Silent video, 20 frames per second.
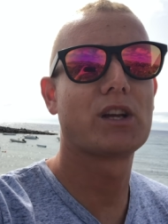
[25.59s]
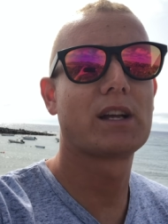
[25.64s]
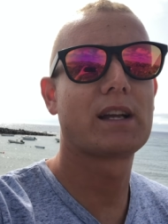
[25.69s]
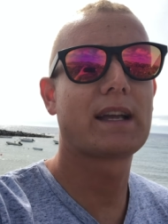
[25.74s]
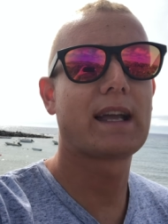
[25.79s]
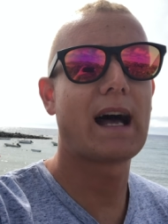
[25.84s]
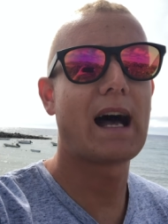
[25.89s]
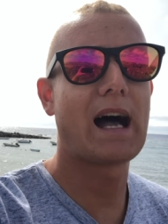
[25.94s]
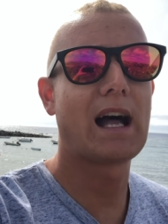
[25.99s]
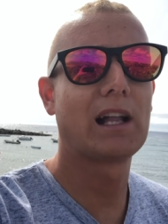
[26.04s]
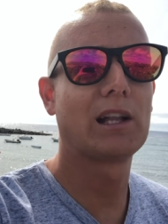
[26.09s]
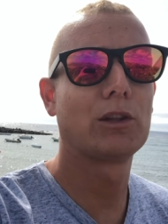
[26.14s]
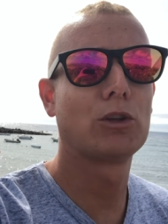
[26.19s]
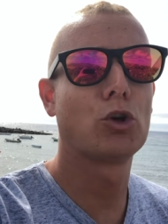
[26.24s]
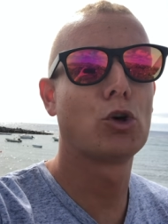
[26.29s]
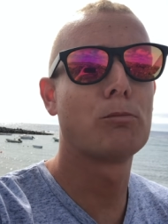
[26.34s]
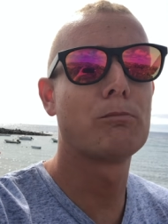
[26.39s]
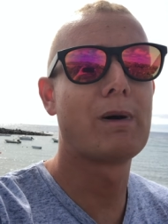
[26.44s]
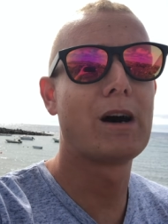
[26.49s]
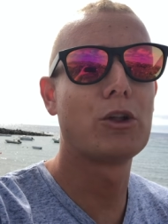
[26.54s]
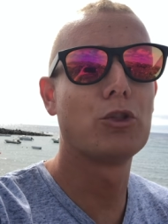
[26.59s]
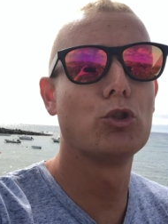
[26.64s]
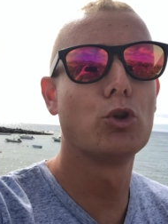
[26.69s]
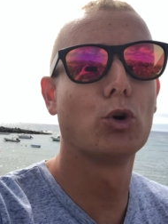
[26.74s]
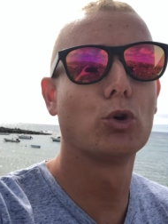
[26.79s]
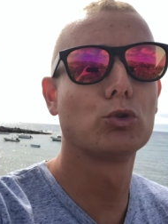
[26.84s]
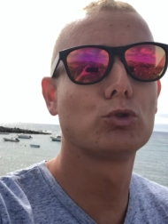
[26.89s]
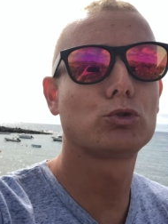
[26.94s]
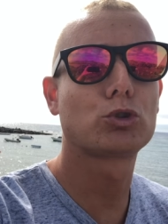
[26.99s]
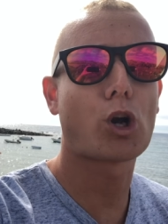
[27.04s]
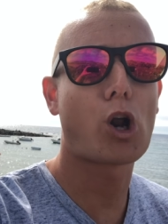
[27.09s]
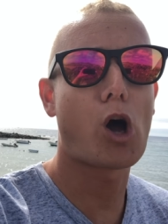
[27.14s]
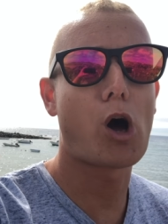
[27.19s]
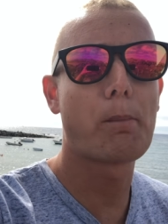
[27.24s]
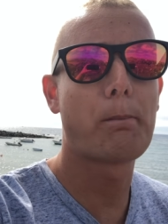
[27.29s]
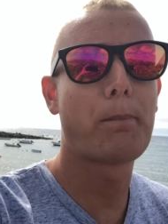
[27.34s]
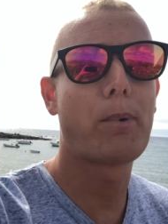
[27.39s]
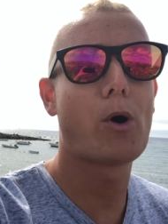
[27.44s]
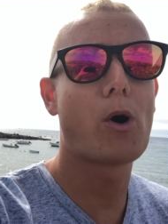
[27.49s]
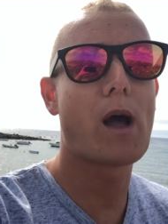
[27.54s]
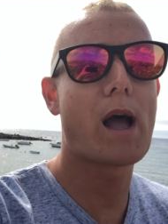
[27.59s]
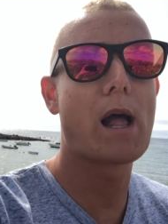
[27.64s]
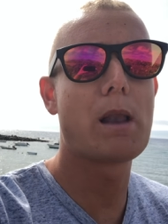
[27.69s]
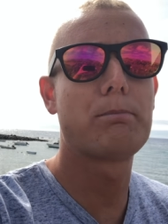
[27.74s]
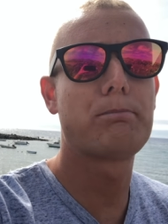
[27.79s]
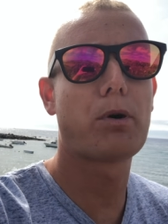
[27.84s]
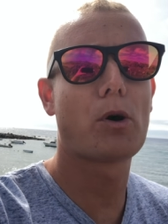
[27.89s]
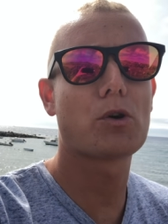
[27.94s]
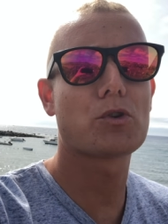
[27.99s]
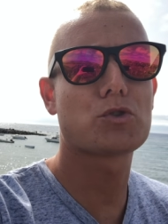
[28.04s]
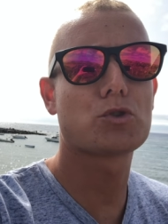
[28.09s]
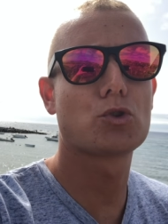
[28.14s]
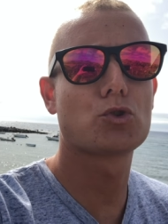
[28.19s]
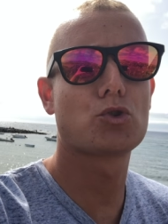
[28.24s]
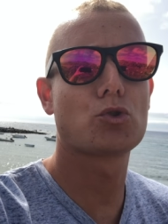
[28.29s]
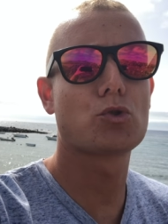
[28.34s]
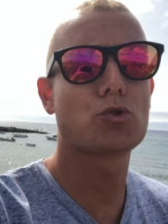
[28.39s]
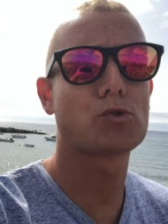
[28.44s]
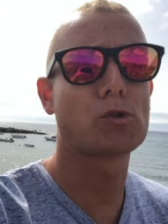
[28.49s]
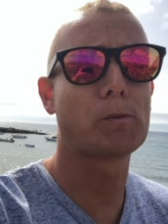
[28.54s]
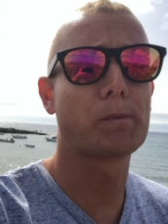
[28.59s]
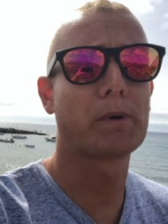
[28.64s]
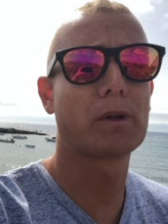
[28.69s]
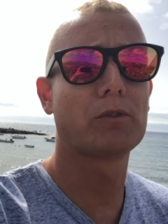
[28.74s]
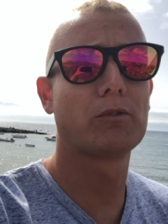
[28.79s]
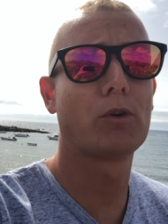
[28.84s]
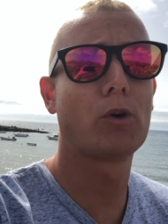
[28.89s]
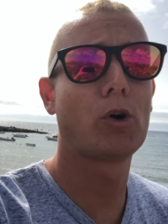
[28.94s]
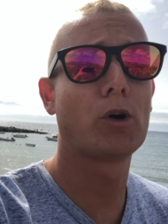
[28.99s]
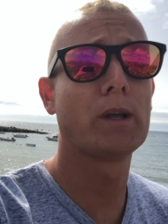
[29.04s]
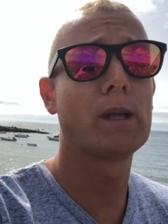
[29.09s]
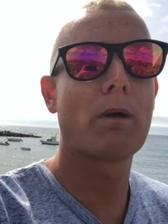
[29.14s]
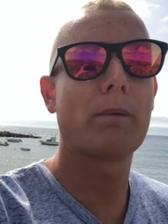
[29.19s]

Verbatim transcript: il caldo ma non troppo, è il posto giusto per voi.